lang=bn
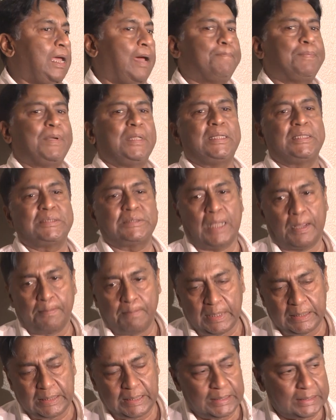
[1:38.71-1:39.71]
আপনাদের
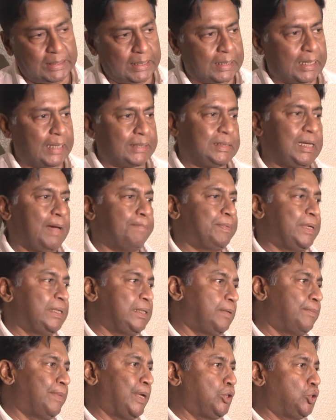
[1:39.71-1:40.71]
সাংবাদিকদের কাছে
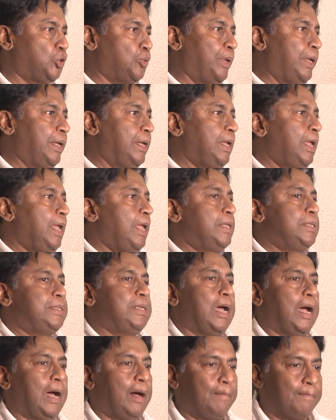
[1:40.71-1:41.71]
আপনাদের মাধ্যমে যে